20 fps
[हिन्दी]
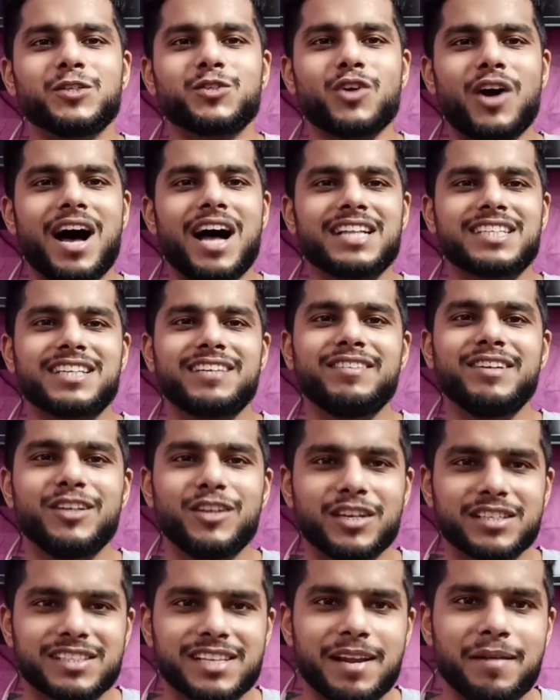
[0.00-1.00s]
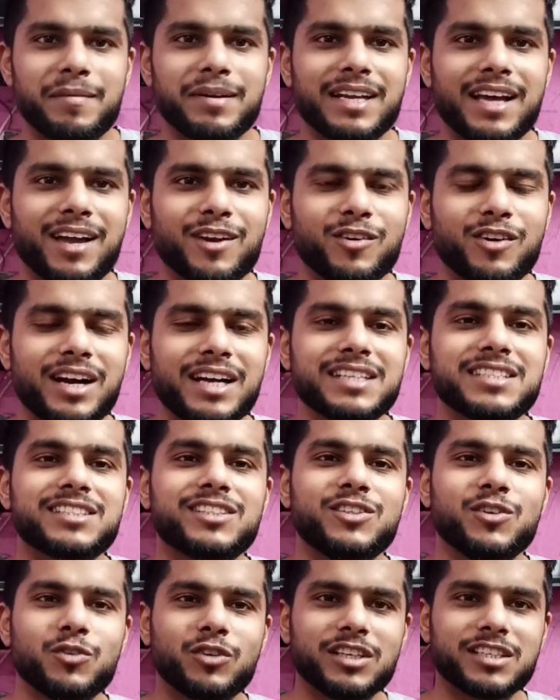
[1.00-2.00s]
सो आज की वीडियो इसलिए बना रहा हूँ गाइस
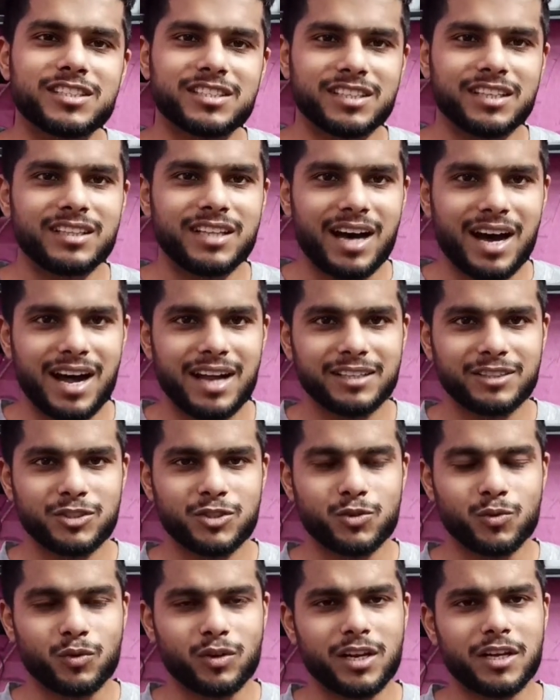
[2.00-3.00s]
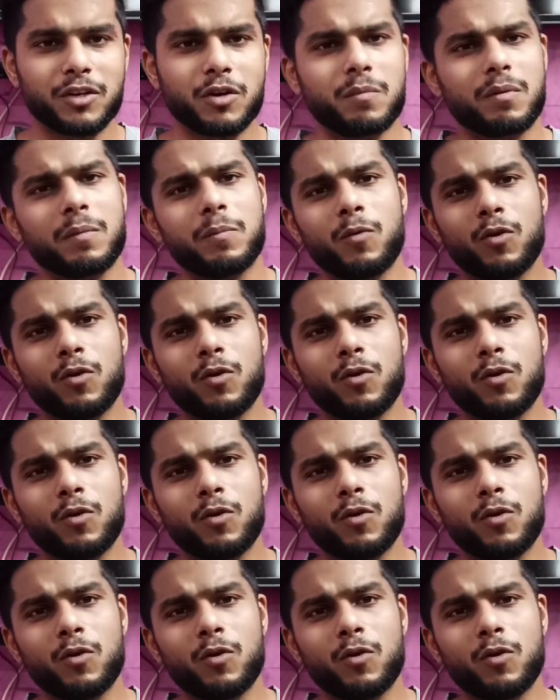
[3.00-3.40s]
क्योंकि सिद्धार्थ शुक्ला के ऊपर